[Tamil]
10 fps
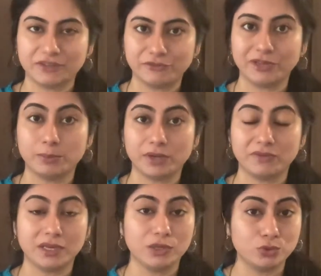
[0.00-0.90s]
நீங்கள் ஃபீல்
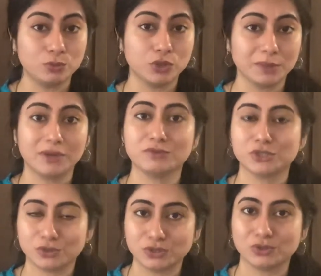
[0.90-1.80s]
பண்ணுவீங்க இன்னொரு முக்கியமான
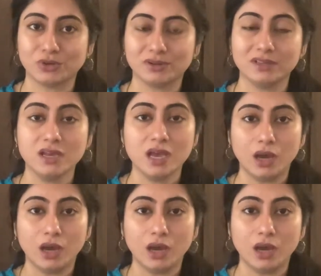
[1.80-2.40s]
விஷயம் நான் சொல்லணுது